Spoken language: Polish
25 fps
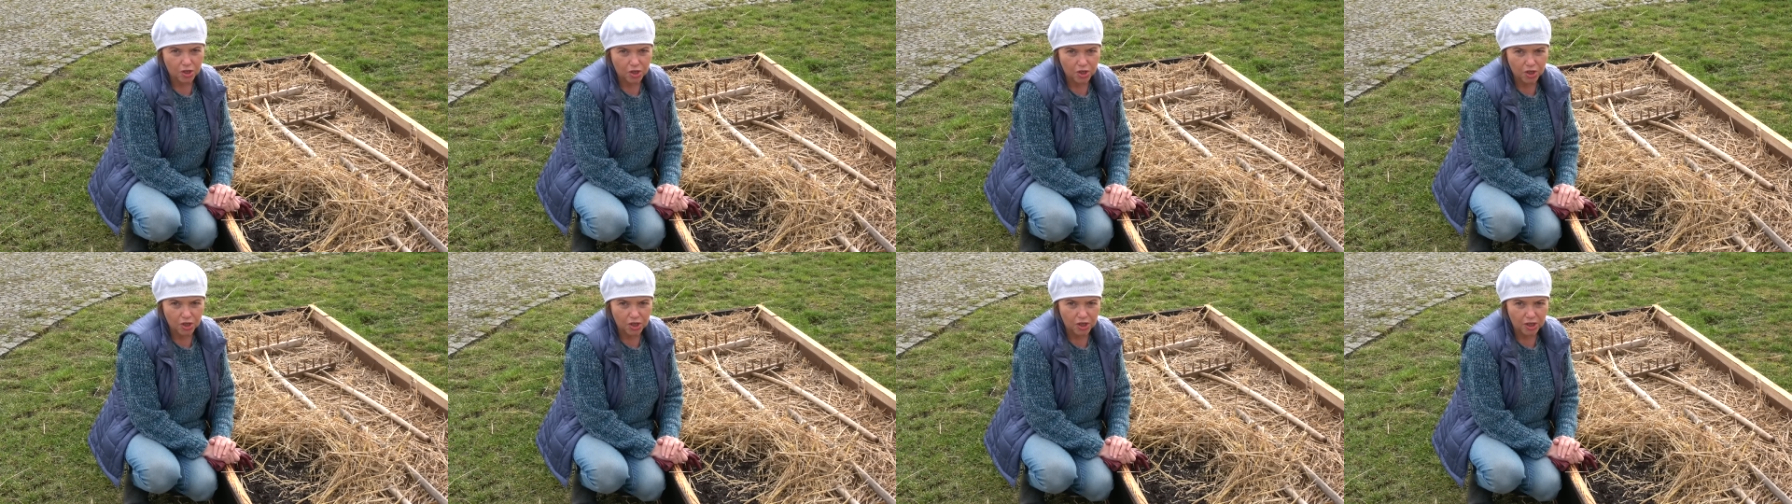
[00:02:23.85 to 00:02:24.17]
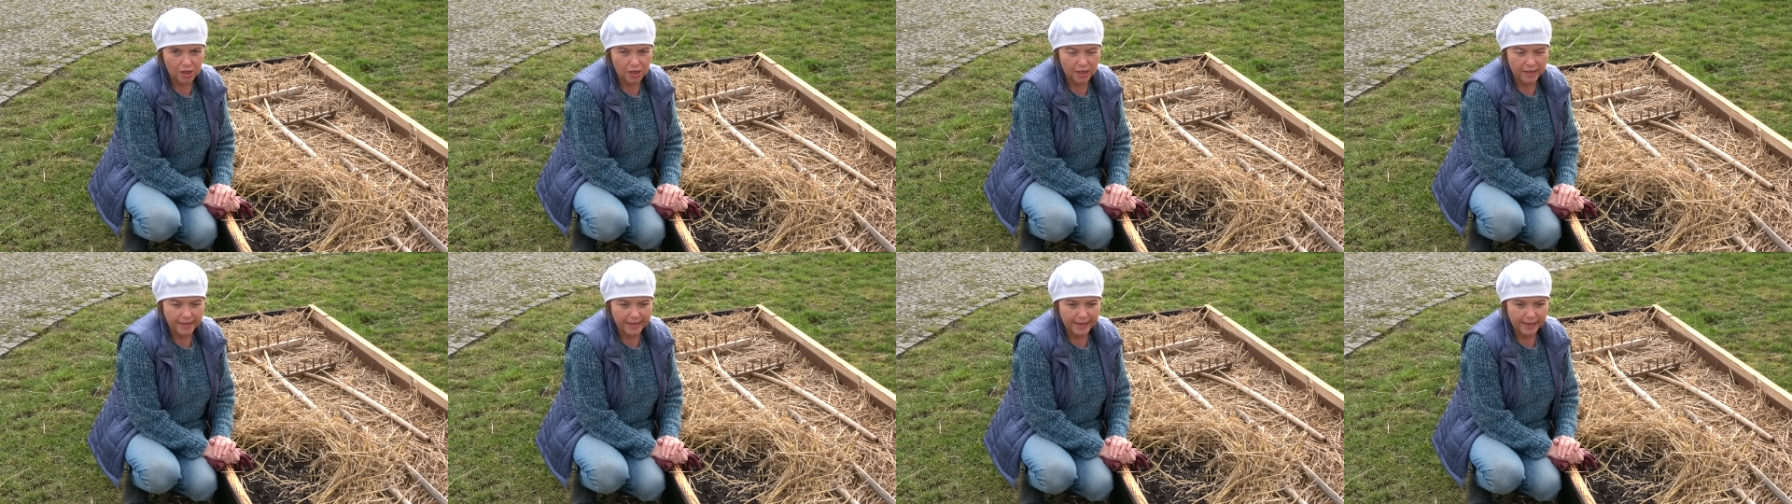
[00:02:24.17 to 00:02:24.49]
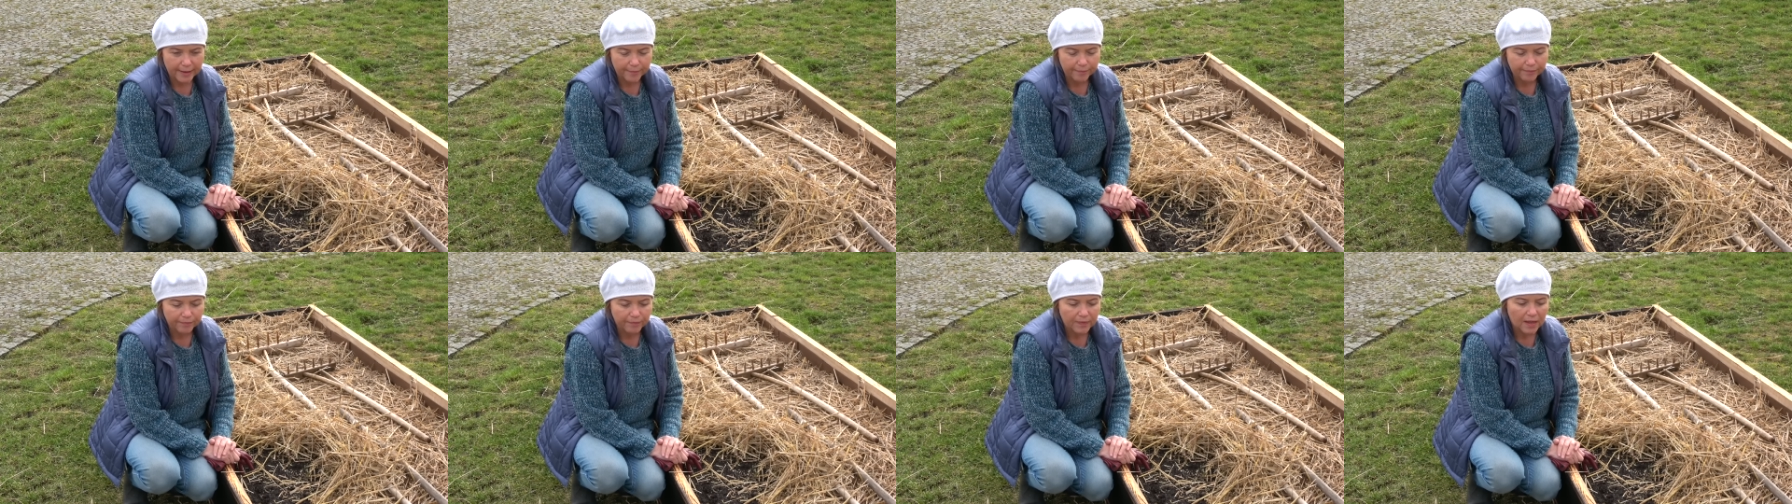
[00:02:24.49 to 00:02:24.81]

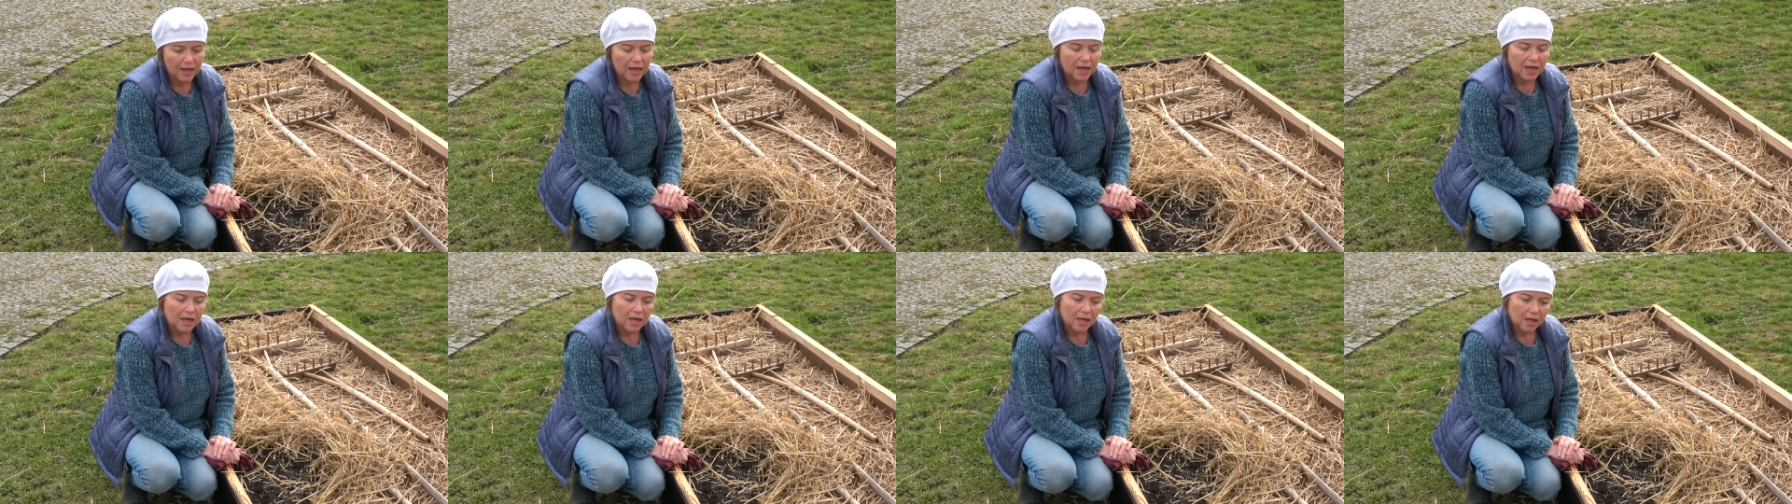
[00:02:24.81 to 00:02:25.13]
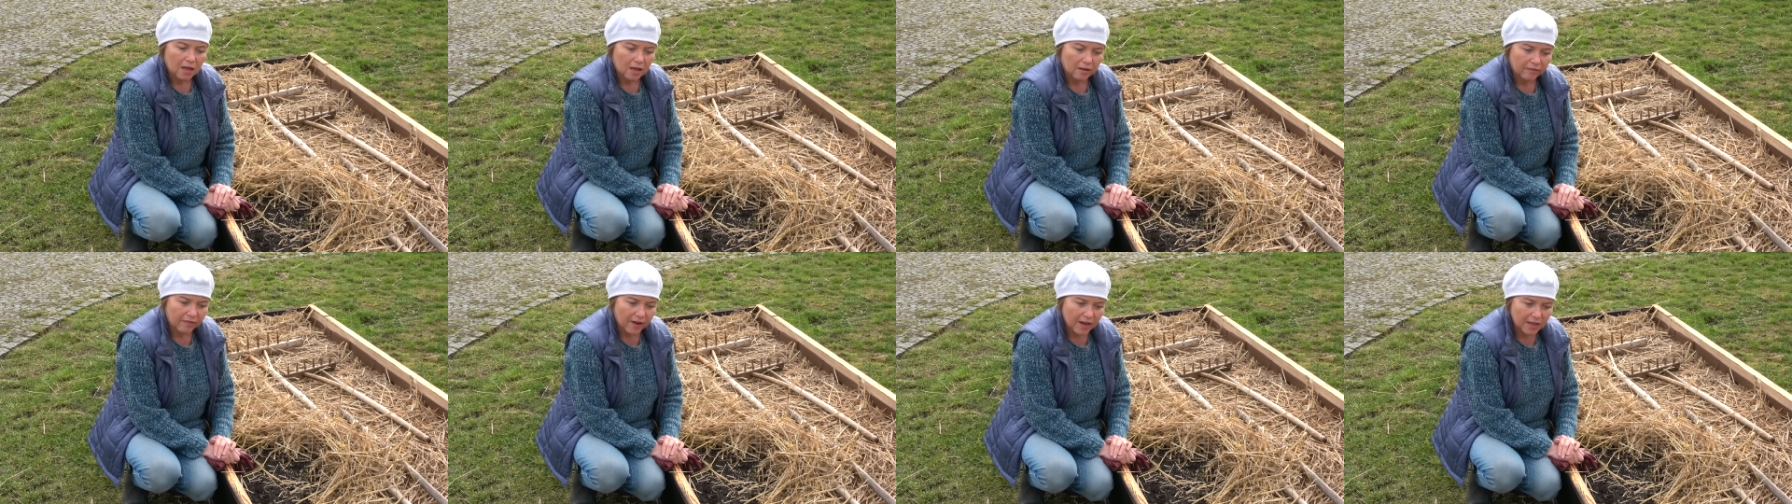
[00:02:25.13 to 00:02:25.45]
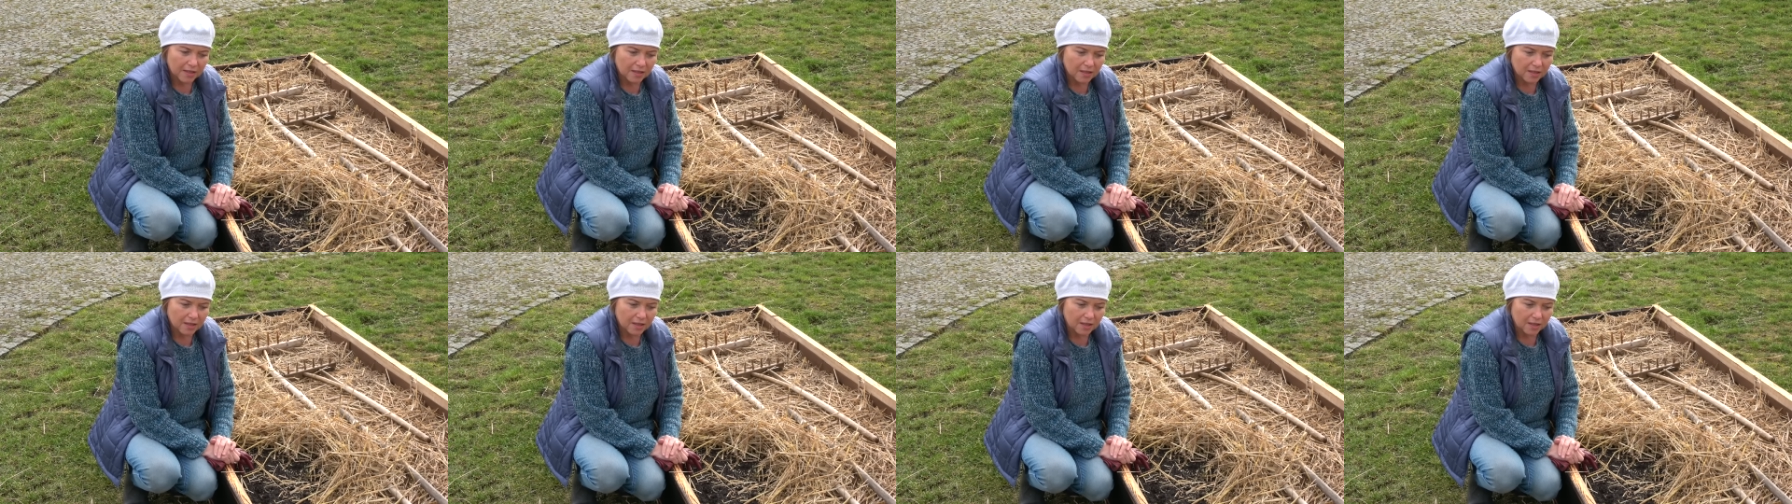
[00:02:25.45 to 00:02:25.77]
silne.
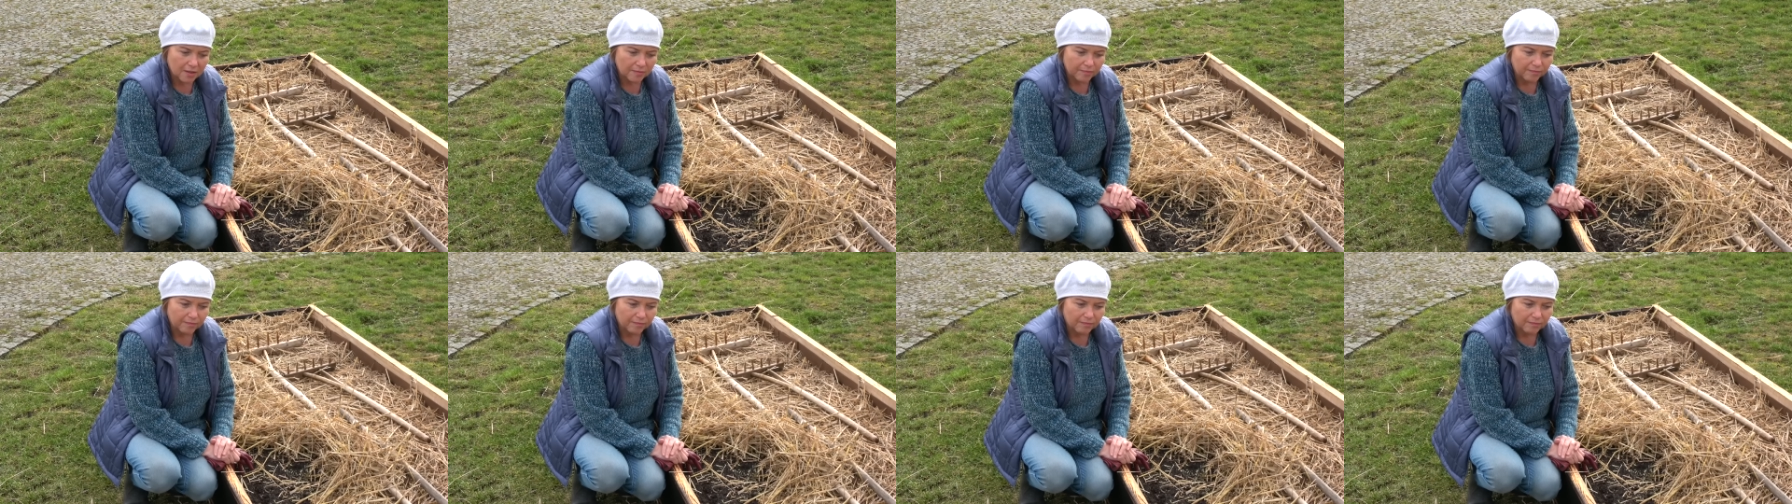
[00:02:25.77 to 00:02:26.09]
Chwasty,